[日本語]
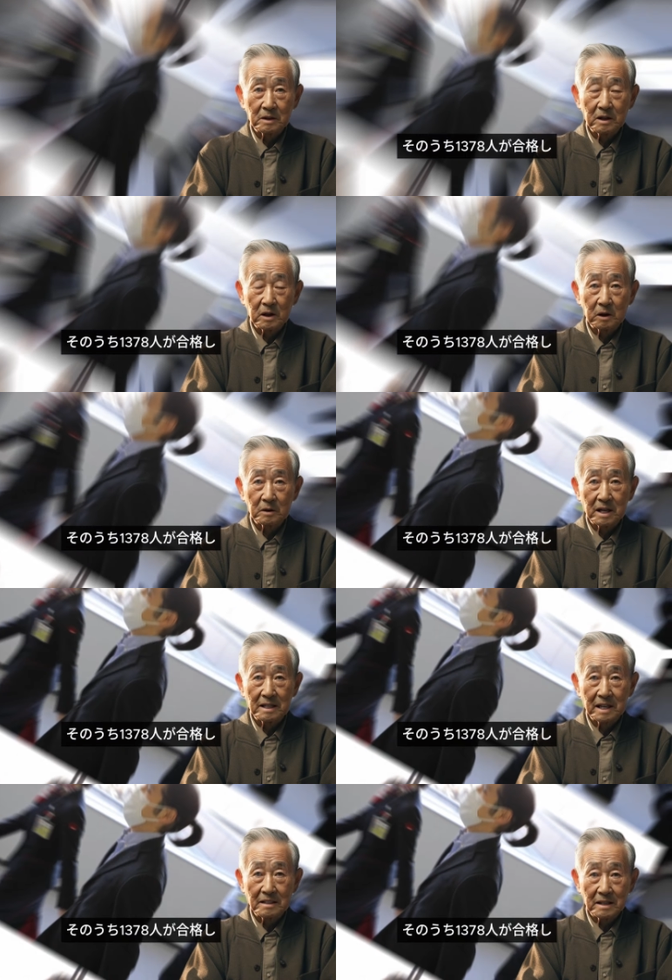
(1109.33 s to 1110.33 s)
そのうち
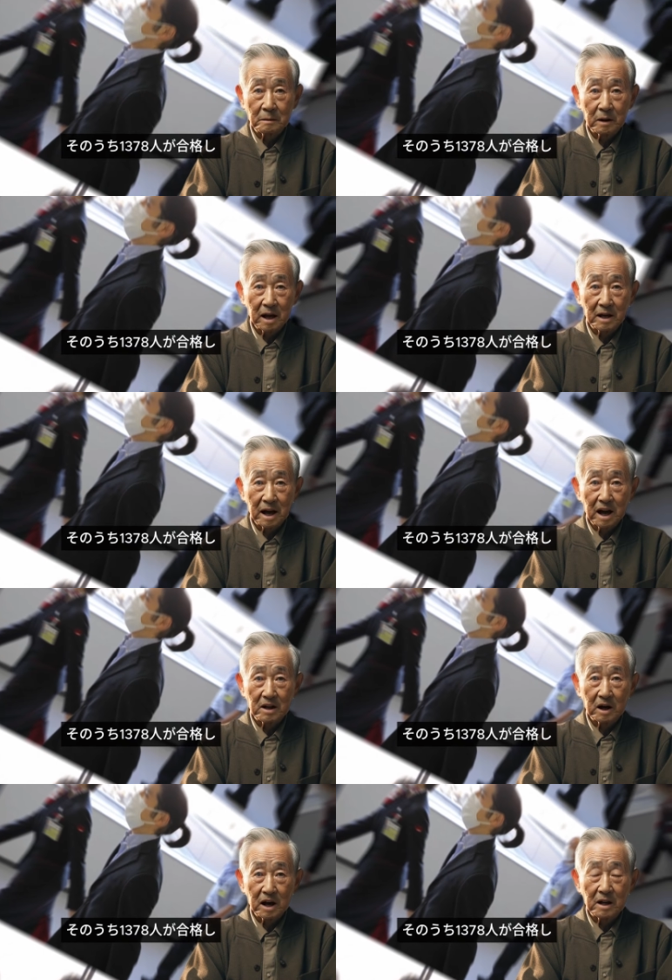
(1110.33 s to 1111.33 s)

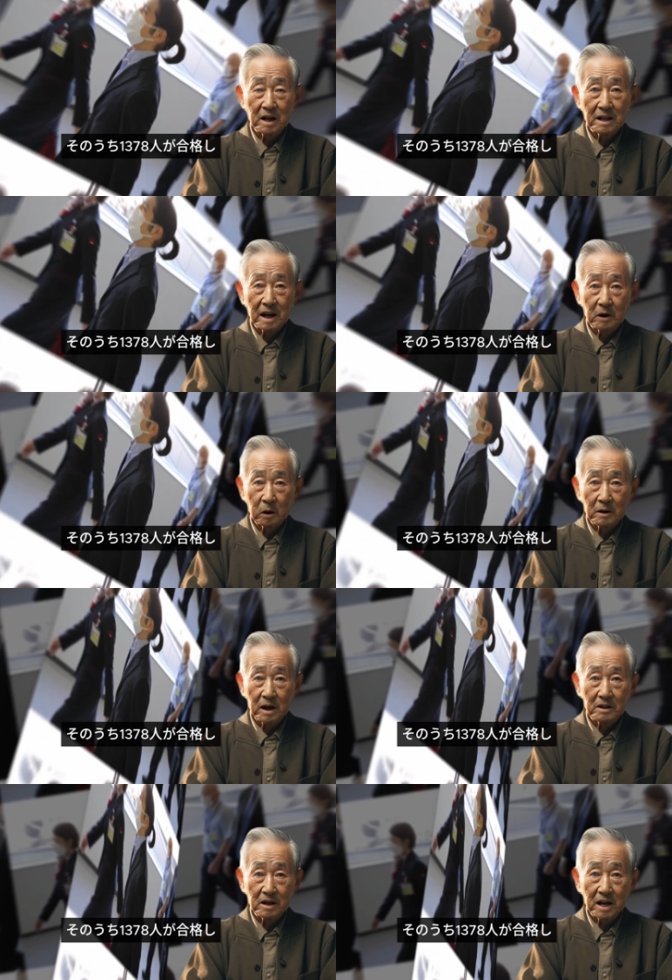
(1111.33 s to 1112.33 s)
1378人が合
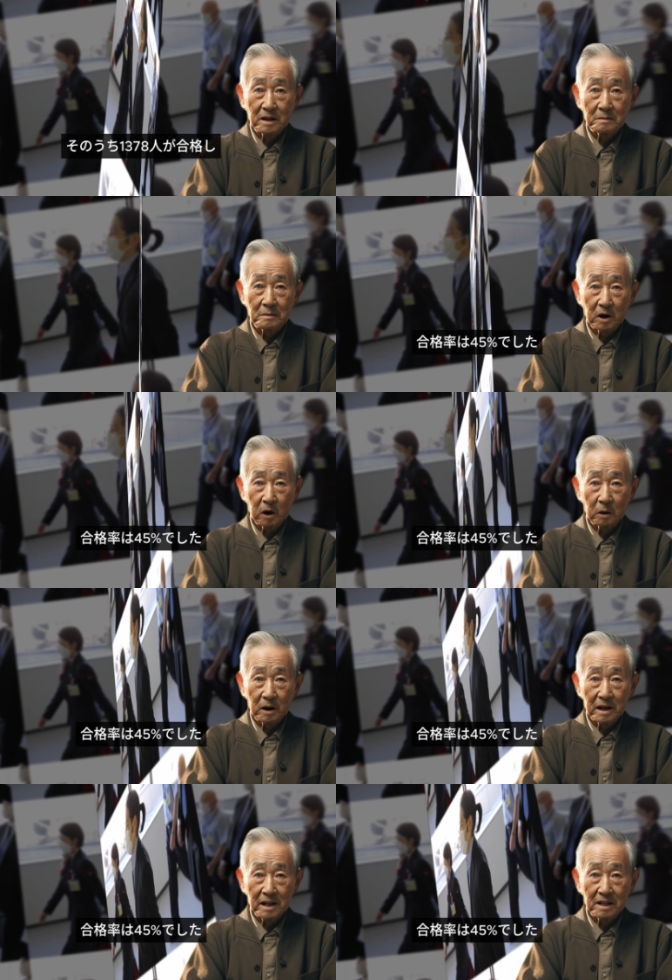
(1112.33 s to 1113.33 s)
格し、合
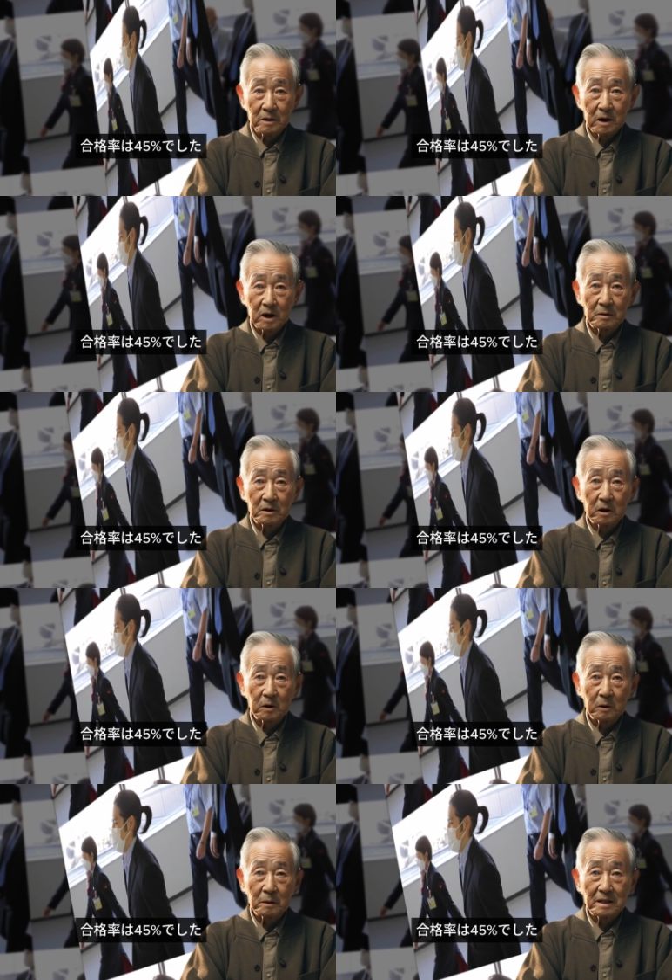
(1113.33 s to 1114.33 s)
格率は
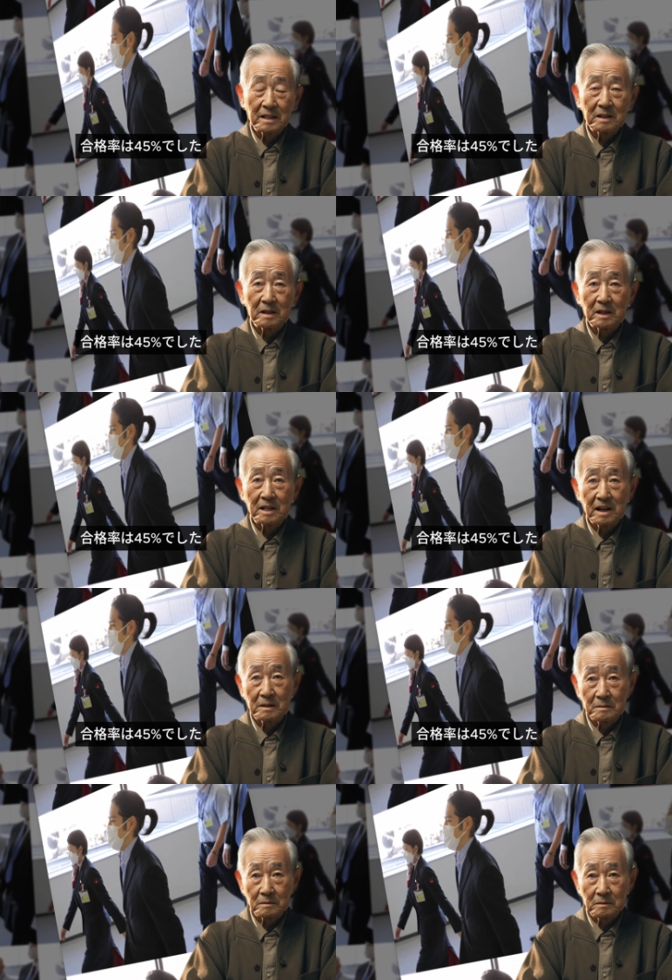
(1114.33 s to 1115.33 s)
45% でした。